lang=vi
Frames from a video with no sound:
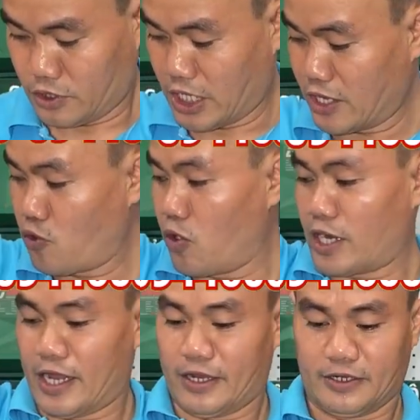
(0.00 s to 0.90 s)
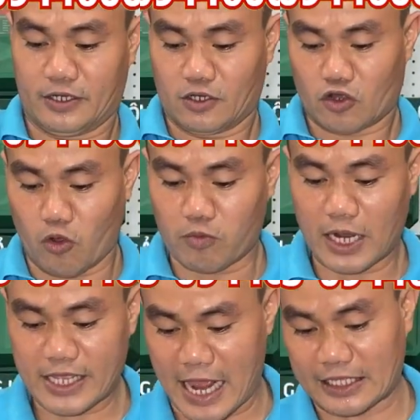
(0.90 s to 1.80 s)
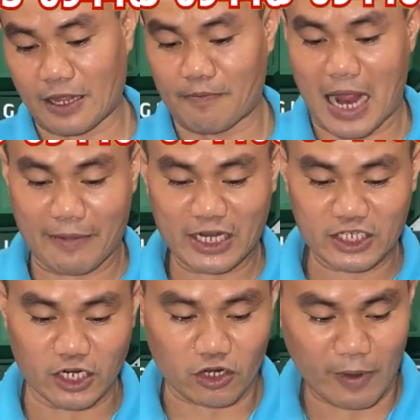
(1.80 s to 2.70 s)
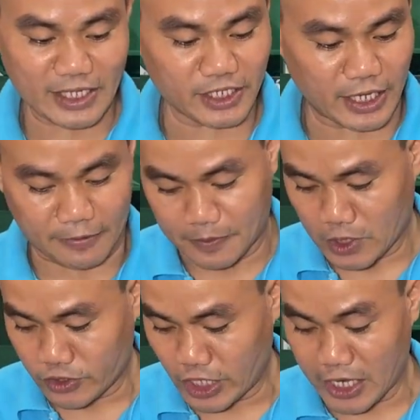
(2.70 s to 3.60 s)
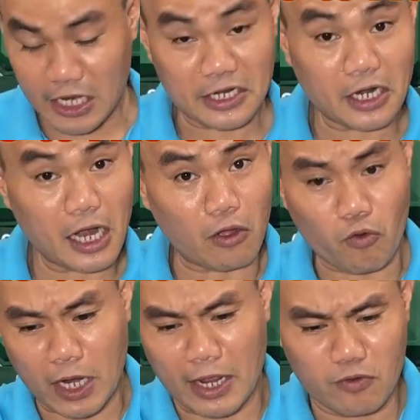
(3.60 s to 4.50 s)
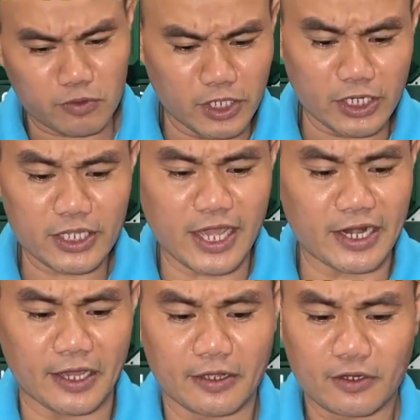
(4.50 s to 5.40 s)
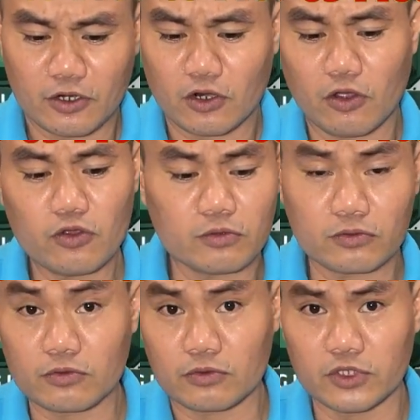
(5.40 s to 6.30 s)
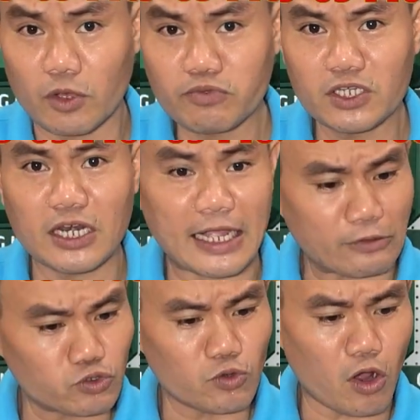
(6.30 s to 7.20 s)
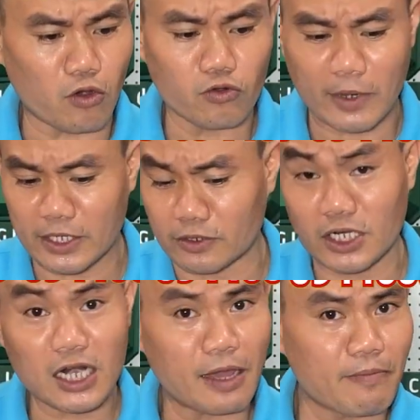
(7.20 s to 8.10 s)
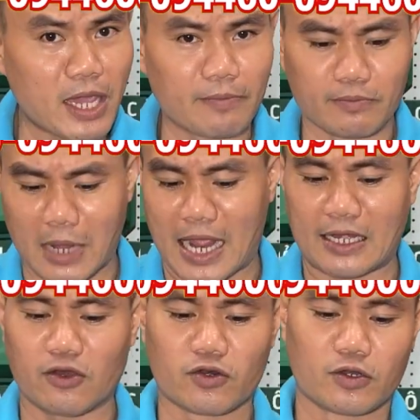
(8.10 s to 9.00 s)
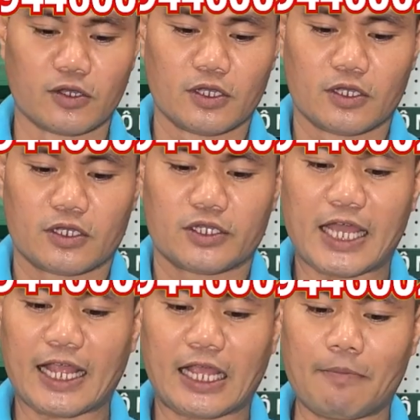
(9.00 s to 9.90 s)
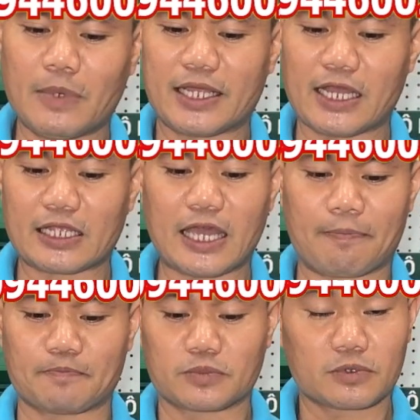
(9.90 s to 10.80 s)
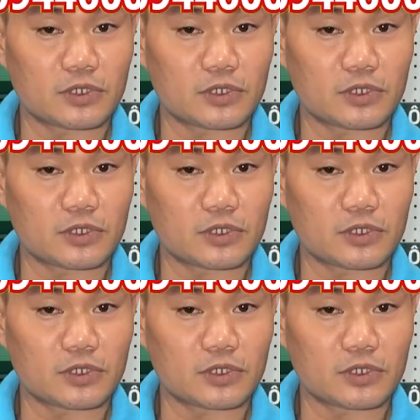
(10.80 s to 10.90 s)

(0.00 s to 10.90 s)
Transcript: dây nguồn này cũng là dài tầm hai mét rưỡi các bán chị ạ dây là rất là ok luôn nhìn cái dây này nó giống như là cao su non luôn quá rất là mềm mại luôn dắt cắm là dắt dẹp